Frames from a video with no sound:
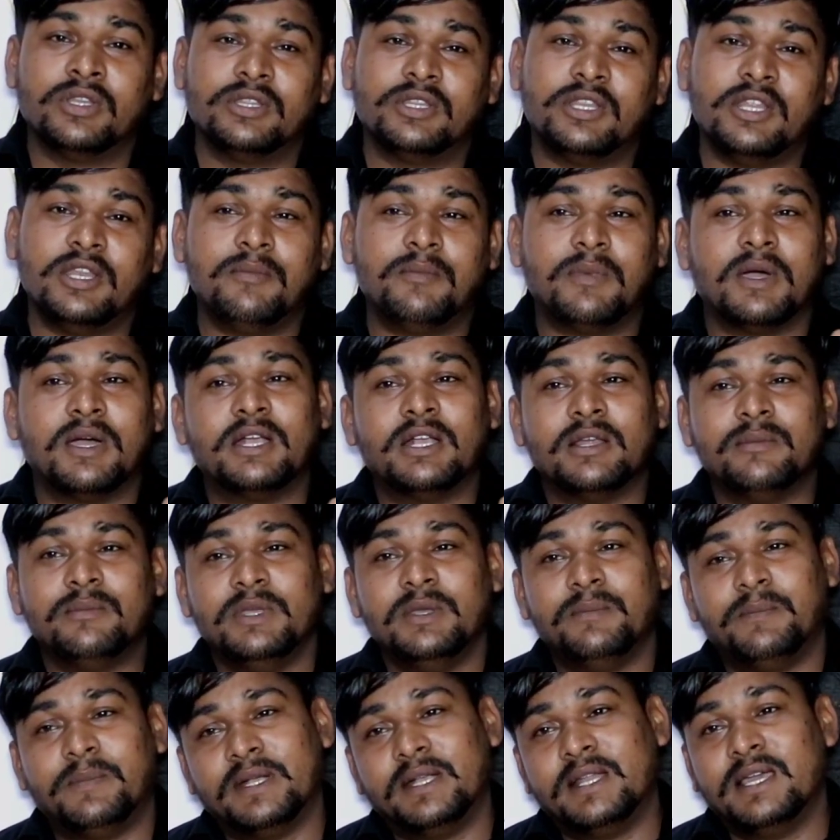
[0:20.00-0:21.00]
तेरी बाण
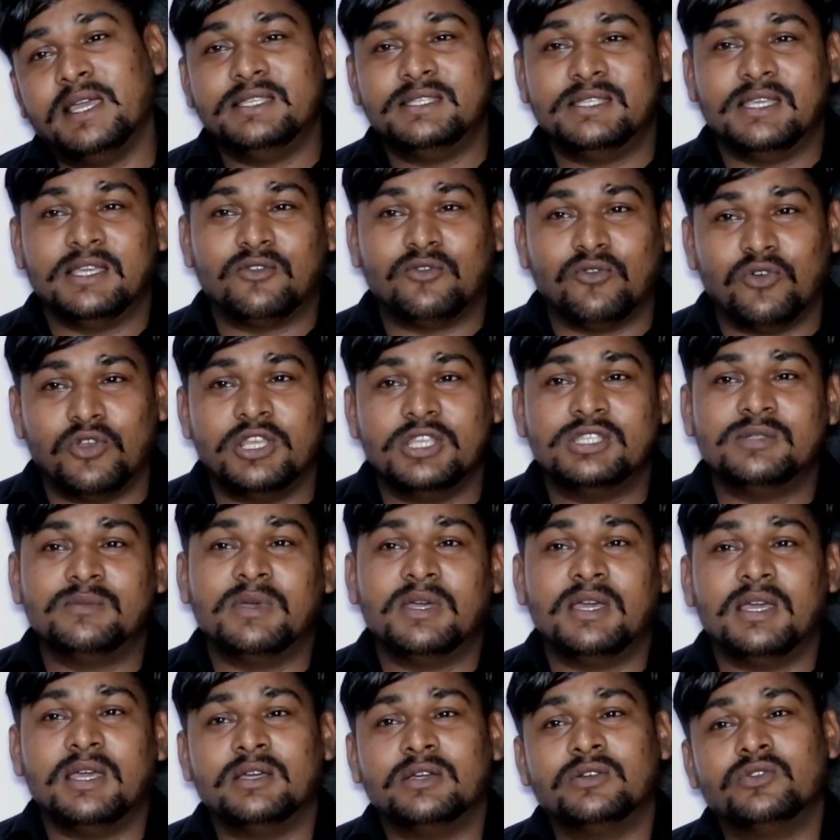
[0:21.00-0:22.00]
भी पढ़ाई से कॉलेज
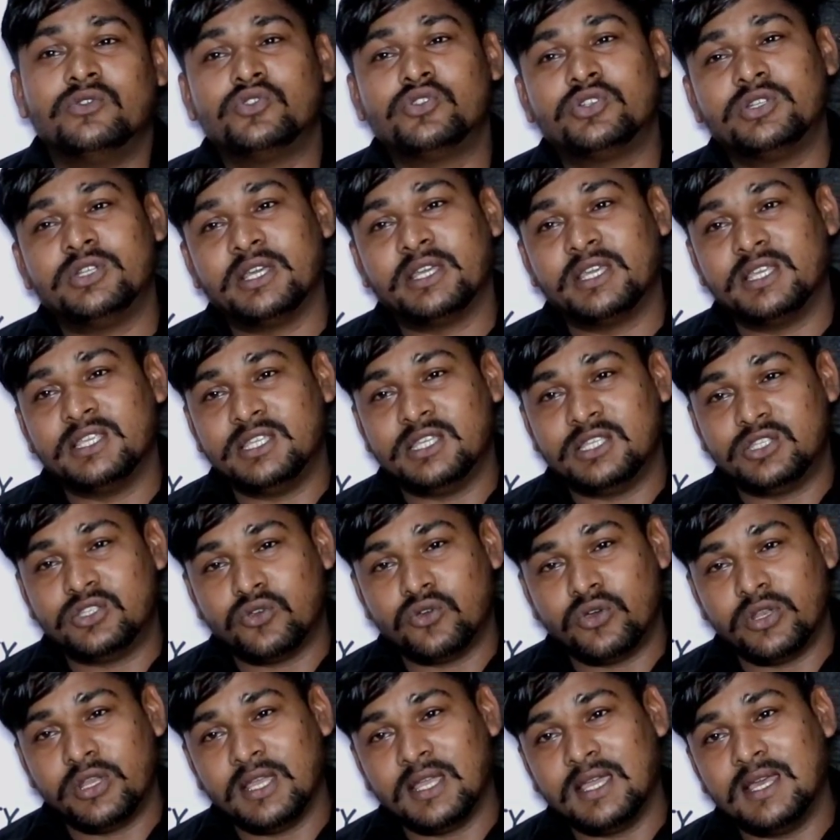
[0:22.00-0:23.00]
में उसने किसी
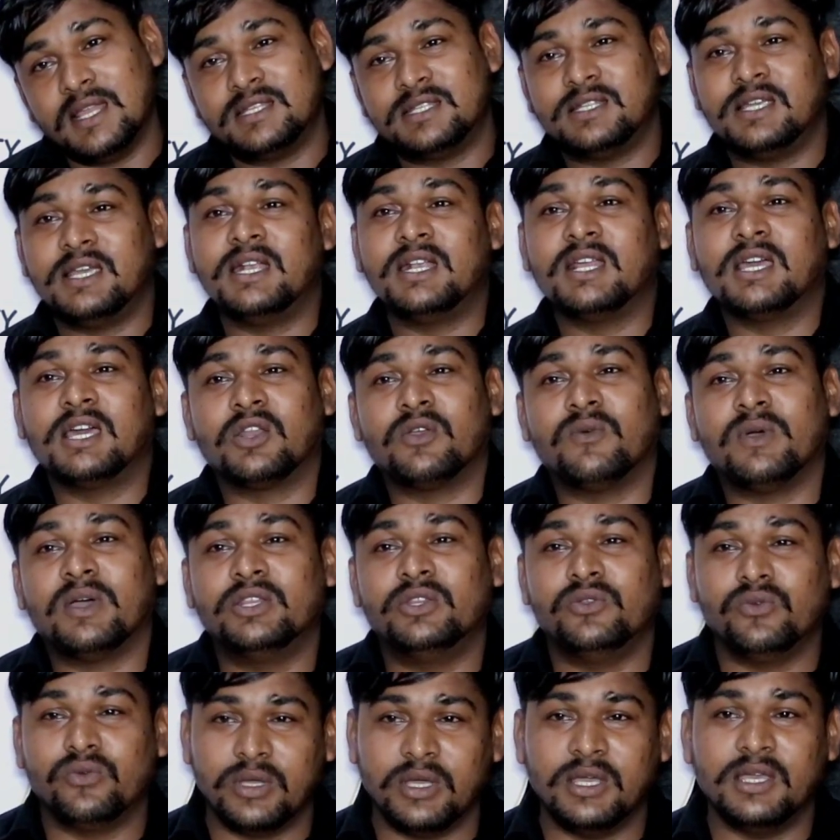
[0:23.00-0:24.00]
छोरे गल सेट करवा
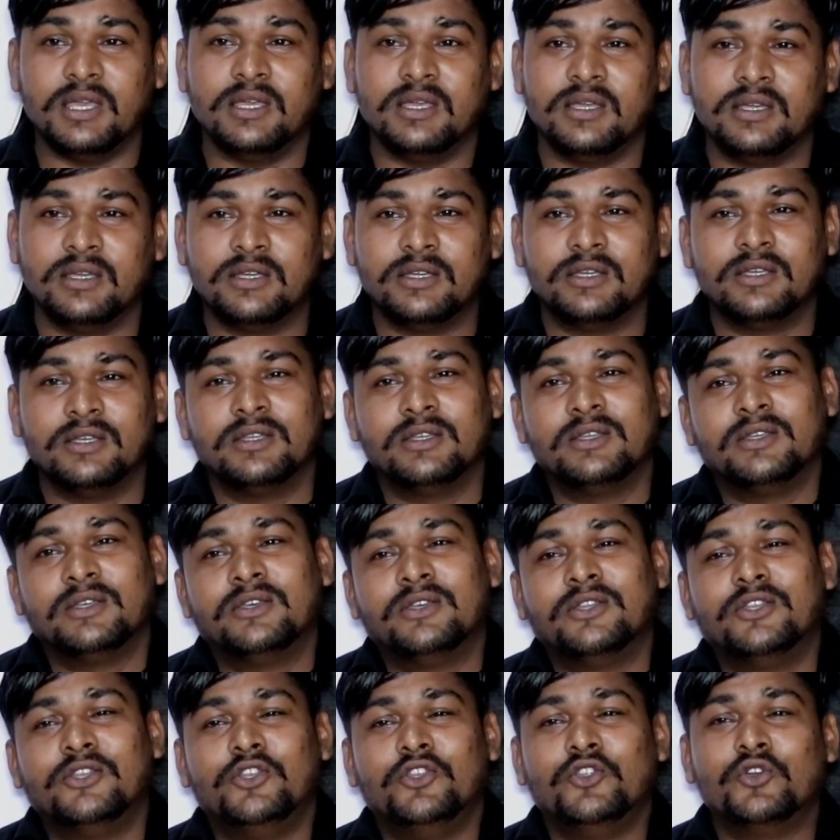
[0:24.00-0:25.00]
दू के
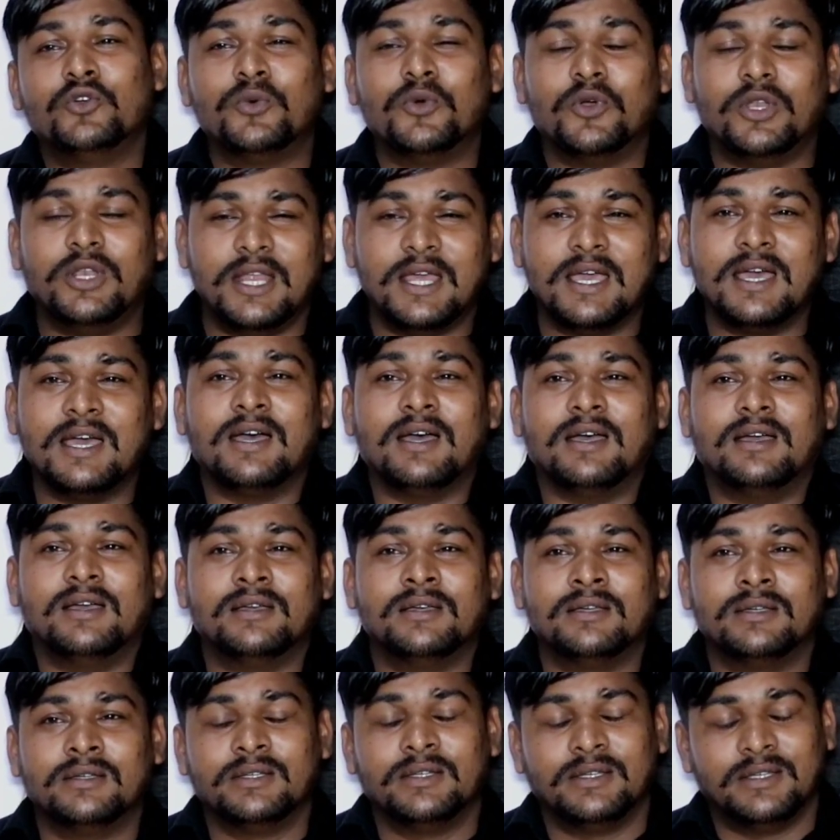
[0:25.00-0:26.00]
न्यू बोलिया
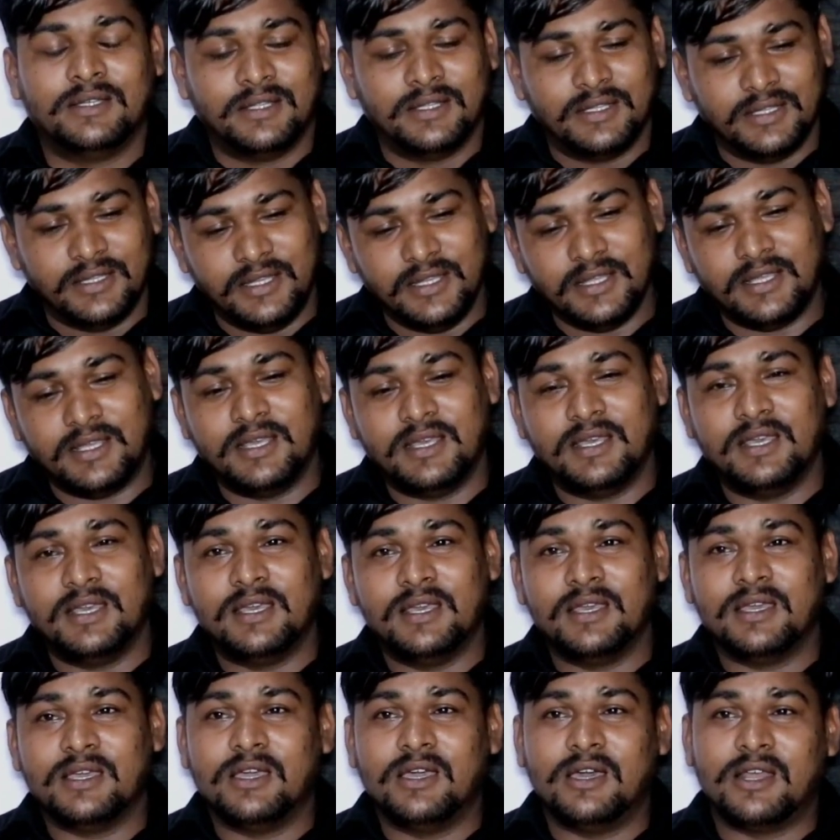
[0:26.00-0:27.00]
दिखे
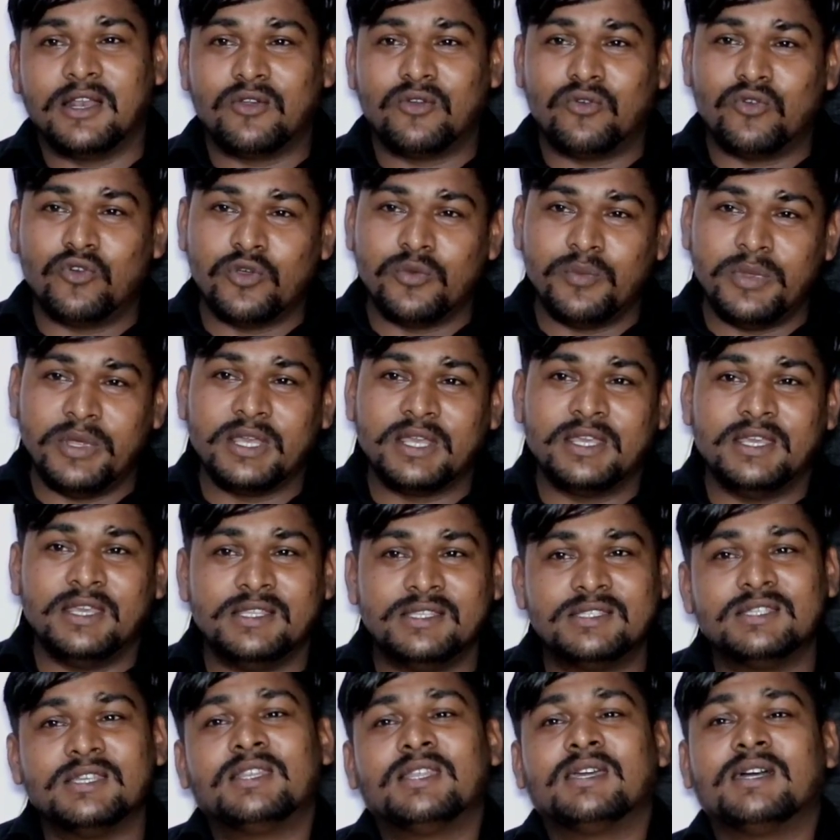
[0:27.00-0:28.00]
घर कुणबे की
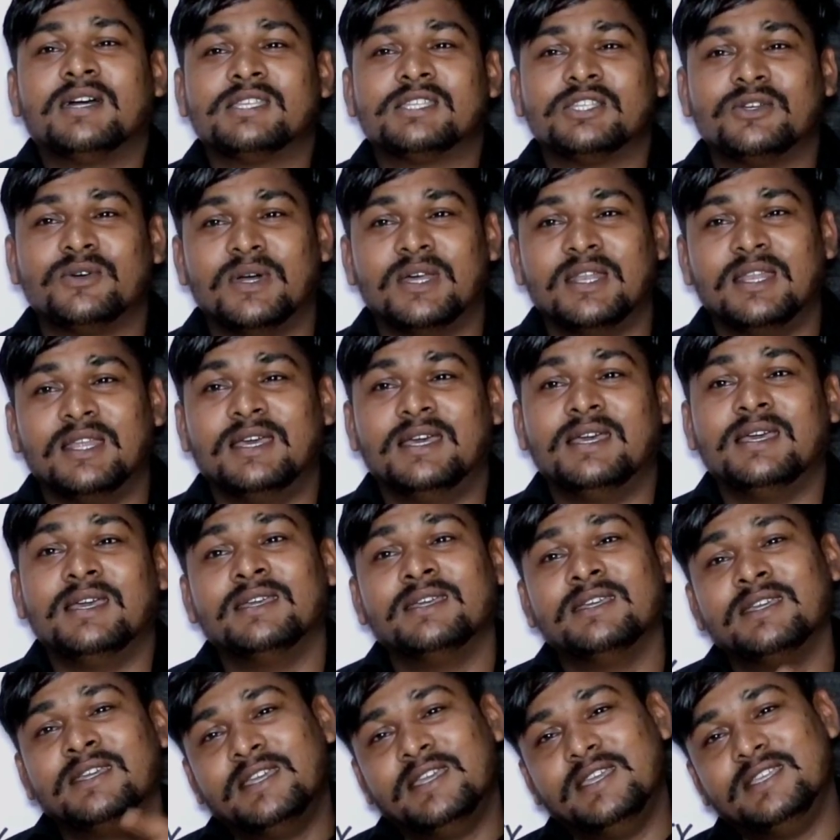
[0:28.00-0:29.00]
इज्जत का सवाल है
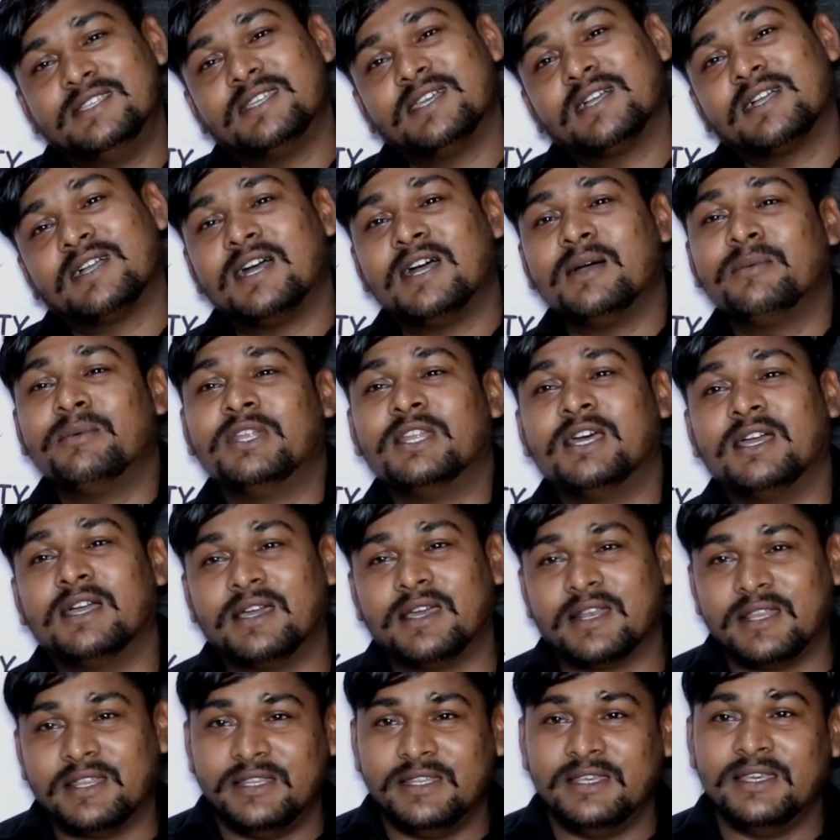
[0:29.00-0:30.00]
ऐसा काम ना
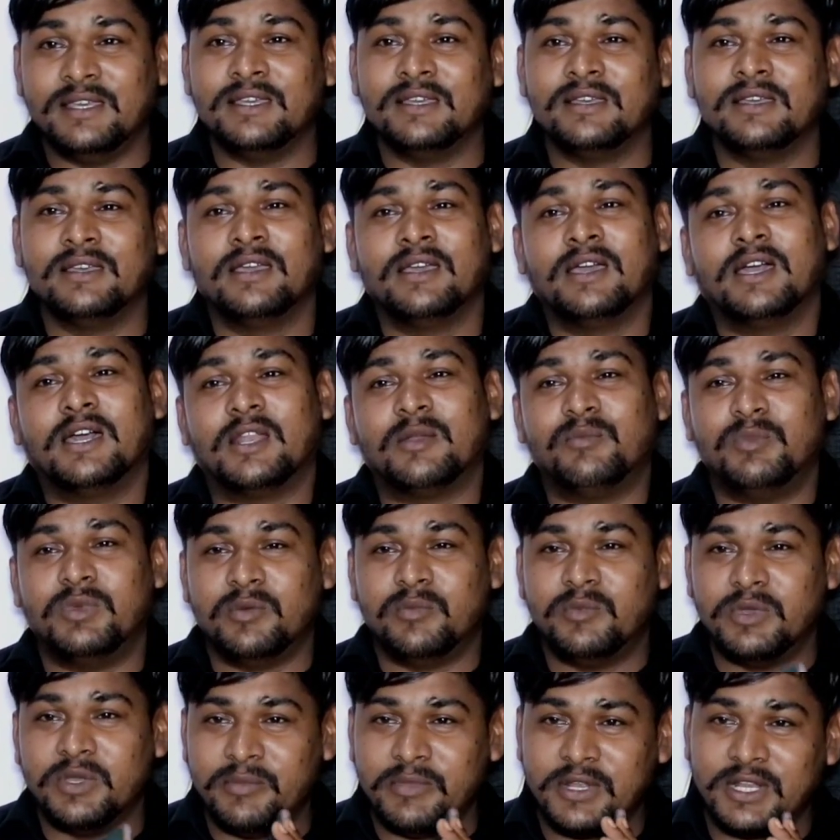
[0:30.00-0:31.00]
कर दिए
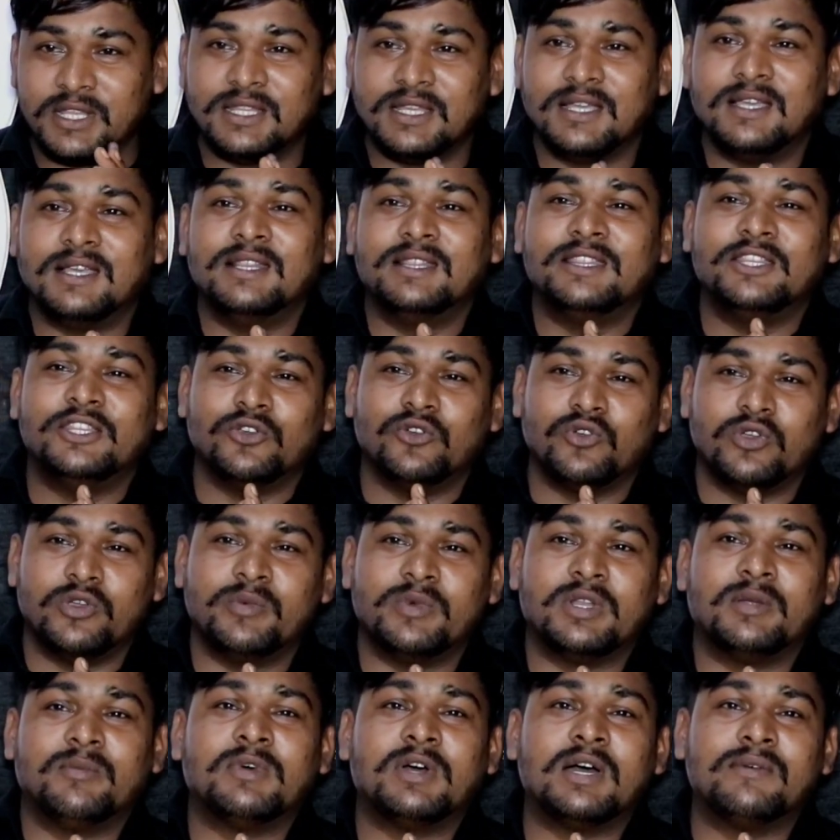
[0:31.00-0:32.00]
अरे मेरा तो गलती होगी
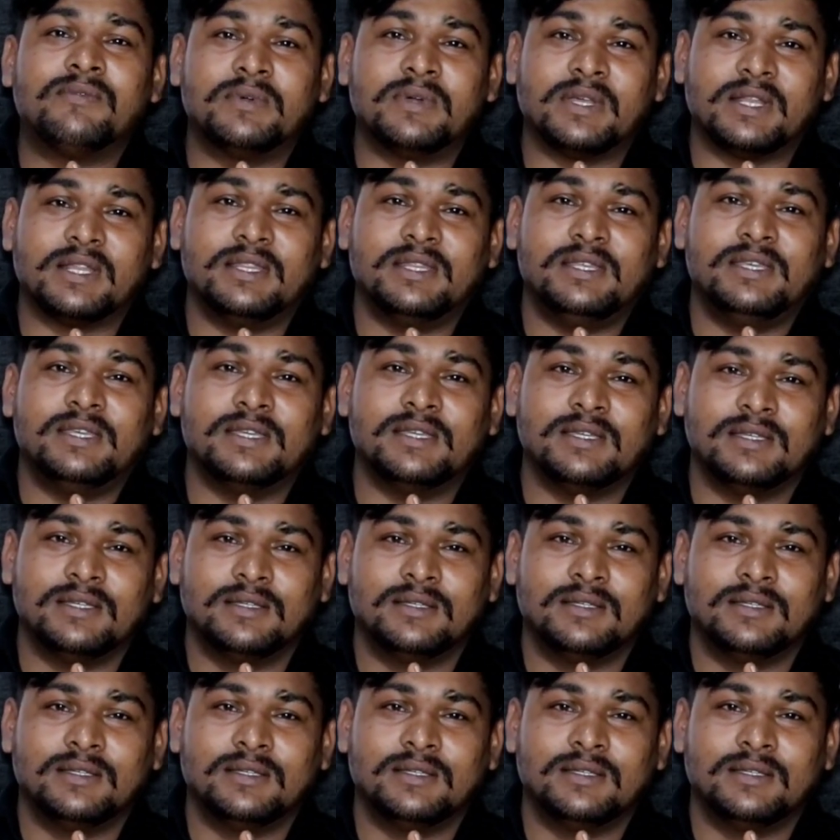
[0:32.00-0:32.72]
मैंने माफ़ कर दिए